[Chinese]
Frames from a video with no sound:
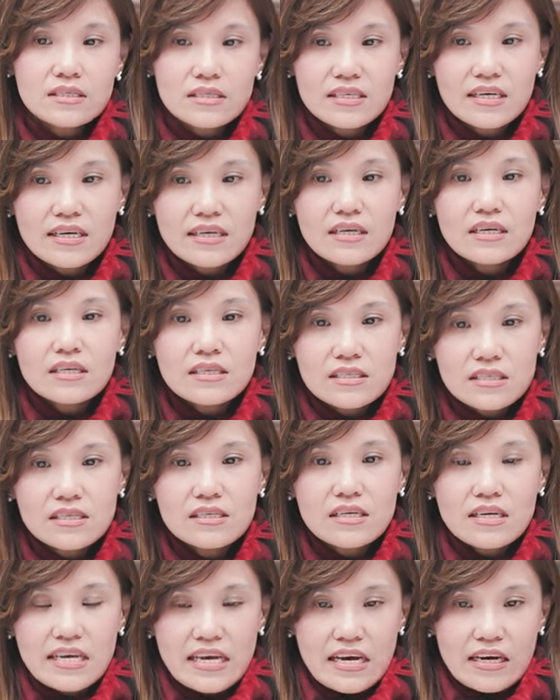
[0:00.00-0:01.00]
在
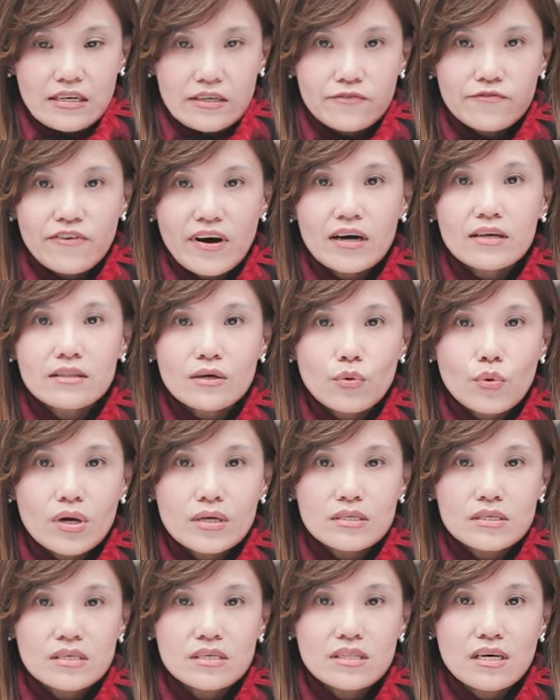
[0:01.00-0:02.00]
这两方的
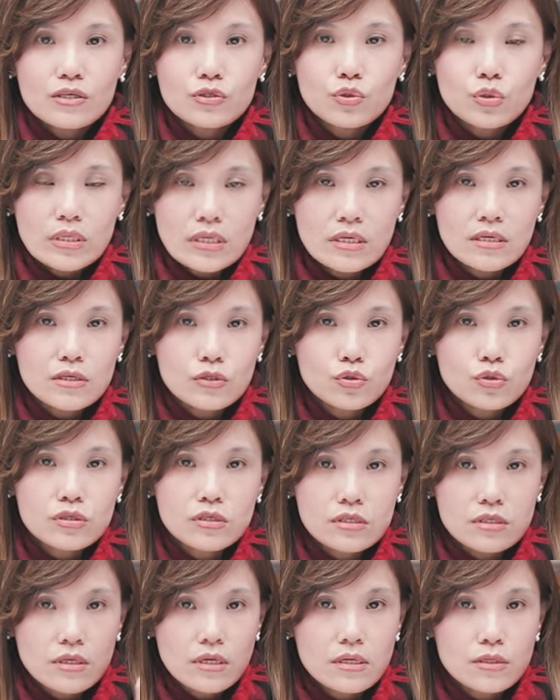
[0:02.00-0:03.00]
关系当中，一个就
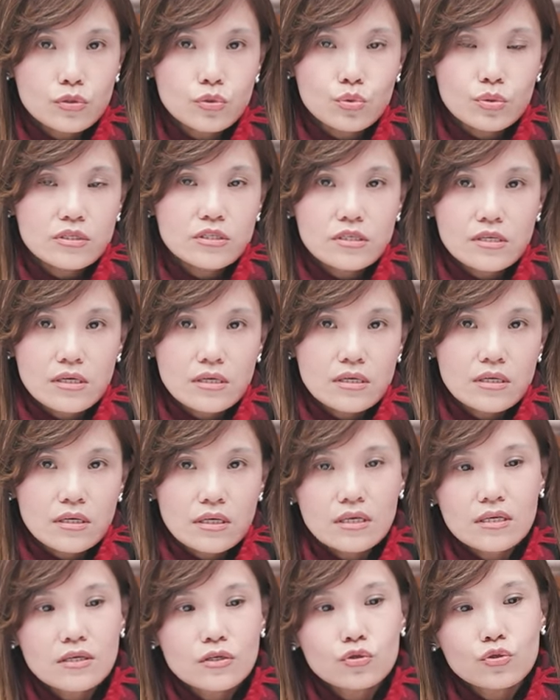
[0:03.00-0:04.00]
是勒索者，
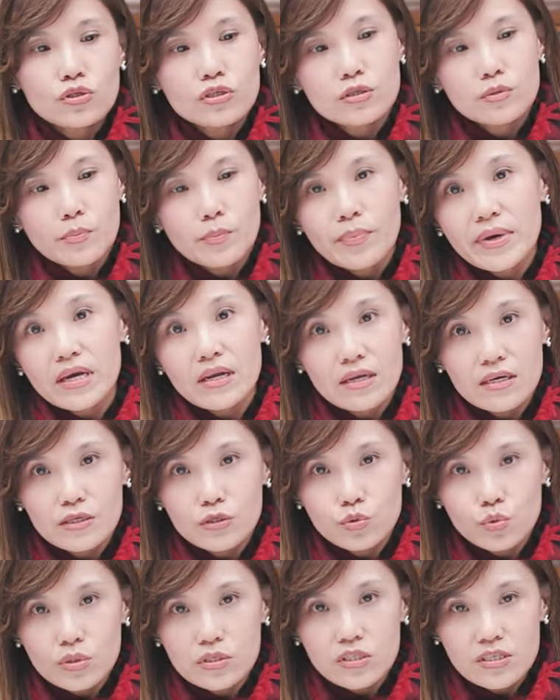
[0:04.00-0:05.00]
一个就是被勒
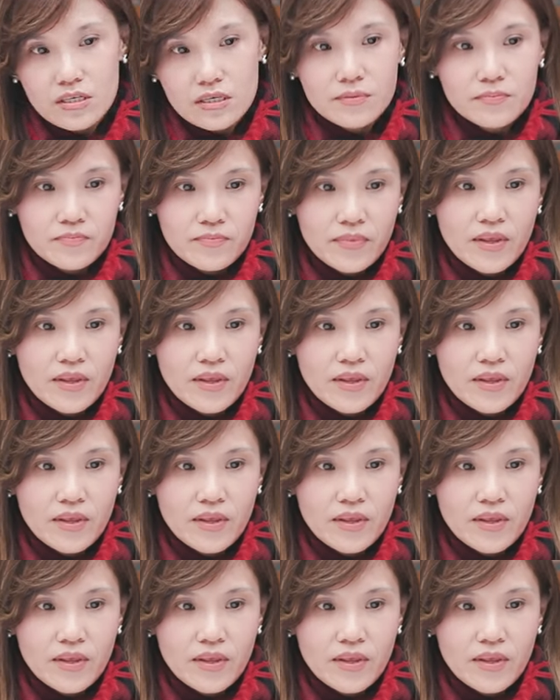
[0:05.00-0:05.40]
索者。